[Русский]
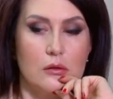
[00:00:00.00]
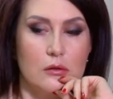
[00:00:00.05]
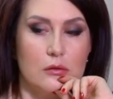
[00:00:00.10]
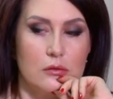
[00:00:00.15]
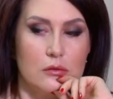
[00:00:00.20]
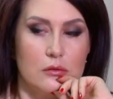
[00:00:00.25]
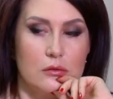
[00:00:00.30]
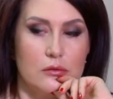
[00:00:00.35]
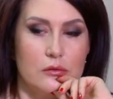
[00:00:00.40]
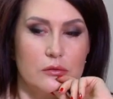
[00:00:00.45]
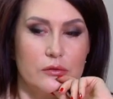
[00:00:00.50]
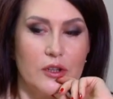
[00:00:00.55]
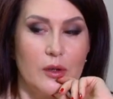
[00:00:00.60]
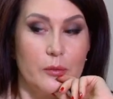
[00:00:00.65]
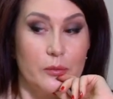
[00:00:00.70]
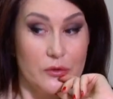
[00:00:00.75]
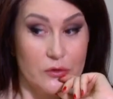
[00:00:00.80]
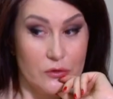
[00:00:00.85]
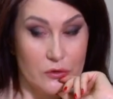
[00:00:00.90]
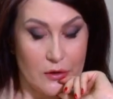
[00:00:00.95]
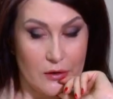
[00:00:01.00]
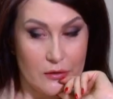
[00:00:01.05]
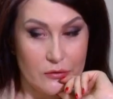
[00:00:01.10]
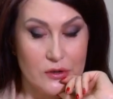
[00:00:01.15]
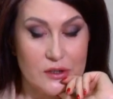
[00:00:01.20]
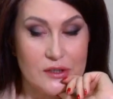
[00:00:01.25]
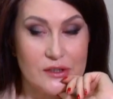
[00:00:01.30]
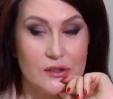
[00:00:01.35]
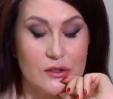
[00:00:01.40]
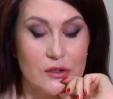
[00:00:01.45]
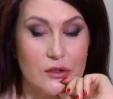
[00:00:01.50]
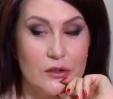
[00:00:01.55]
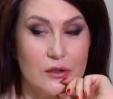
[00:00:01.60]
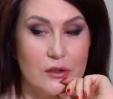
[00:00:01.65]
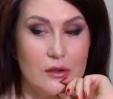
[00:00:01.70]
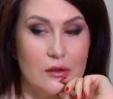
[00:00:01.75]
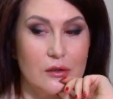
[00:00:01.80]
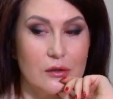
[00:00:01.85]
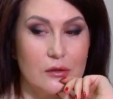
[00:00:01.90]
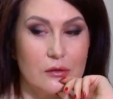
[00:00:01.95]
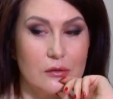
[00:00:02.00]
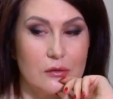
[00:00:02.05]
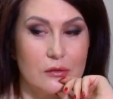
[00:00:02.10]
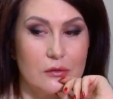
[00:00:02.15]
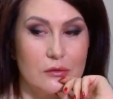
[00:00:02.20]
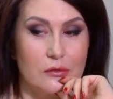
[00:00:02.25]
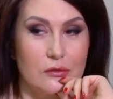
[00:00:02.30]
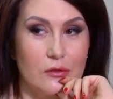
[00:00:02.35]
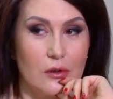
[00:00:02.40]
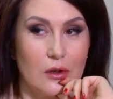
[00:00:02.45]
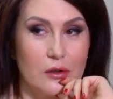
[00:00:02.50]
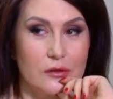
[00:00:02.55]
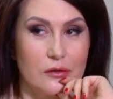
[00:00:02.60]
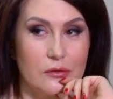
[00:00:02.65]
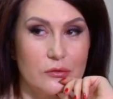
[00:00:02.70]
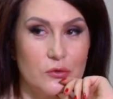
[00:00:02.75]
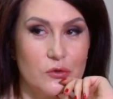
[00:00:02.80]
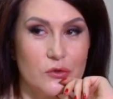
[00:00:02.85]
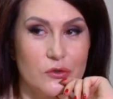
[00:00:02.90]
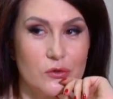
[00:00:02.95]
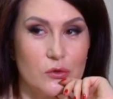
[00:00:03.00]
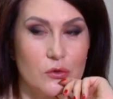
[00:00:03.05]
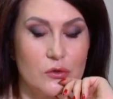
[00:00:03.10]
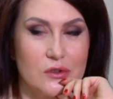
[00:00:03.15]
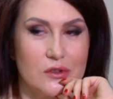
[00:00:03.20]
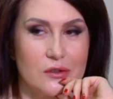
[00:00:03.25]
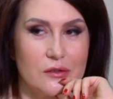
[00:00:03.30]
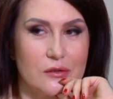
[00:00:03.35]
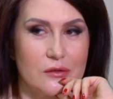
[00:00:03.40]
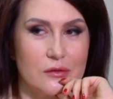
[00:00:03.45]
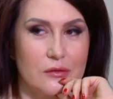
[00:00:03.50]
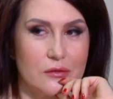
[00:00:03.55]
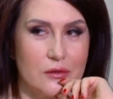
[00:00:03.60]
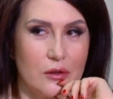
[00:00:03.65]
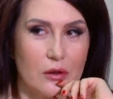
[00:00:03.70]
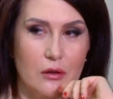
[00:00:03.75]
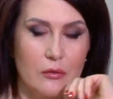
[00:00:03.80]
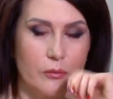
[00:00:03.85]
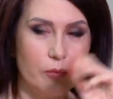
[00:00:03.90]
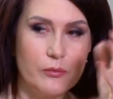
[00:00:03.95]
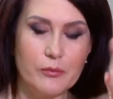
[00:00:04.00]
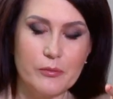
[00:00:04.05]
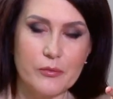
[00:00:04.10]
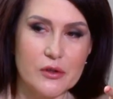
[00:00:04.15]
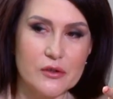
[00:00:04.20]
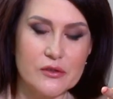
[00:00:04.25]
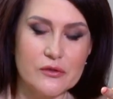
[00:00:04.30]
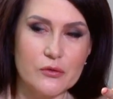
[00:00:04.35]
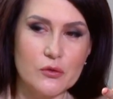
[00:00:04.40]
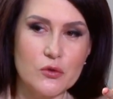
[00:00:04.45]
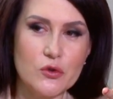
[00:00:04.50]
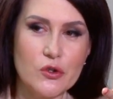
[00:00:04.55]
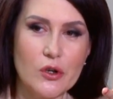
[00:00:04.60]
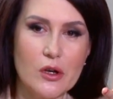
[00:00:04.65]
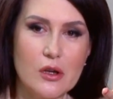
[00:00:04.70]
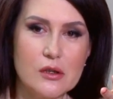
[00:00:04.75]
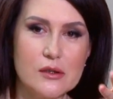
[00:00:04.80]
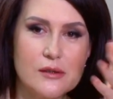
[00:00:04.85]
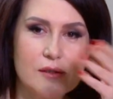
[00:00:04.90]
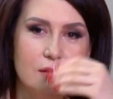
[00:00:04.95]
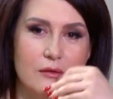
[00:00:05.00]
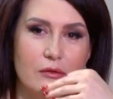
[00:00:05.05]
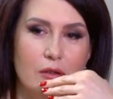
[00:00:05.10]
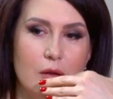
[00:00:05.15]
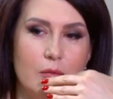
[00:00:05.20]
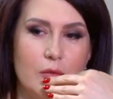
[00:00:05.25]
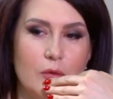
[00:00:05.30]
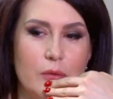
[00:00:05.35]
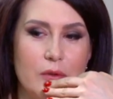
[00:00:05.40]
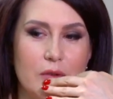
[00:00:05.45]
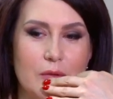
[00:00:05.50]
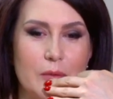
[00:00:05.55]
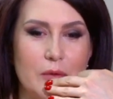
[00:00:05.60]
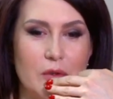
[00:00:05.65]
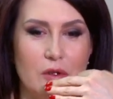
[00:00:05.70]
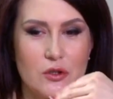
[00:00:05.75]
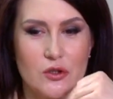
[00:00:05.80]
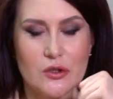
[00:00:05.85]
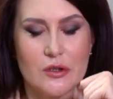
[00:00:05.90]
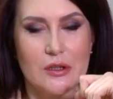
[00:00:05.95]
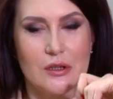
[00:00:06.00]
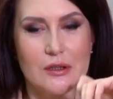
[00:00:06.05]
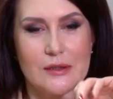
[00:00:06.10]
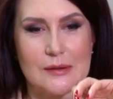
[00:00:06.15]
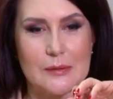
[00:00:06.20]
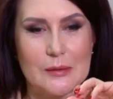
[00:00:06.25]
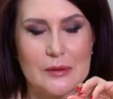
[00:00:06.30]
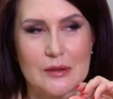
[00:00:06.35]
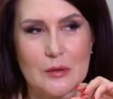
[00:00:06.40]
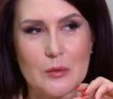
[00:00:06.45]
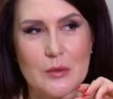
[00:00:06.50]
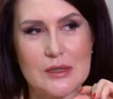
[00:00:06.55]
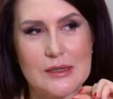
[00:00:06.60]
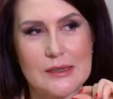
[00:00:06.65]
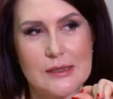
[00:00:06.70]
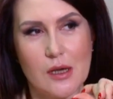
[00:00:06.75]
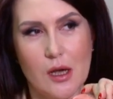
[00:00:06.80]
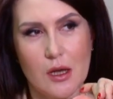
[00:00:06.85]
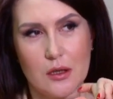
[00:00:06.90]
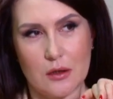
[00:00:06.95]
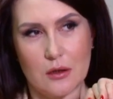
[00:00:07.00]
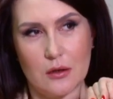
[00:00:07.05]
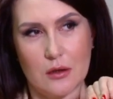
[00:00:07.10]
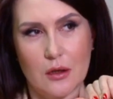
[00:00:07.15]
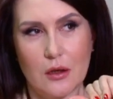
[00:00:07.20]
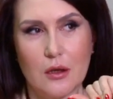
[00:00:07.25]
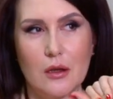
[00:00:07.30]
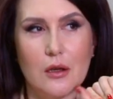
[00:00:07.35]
Я поняла вас и как-то в унисон так прозвучало с вами предположение господина Бацана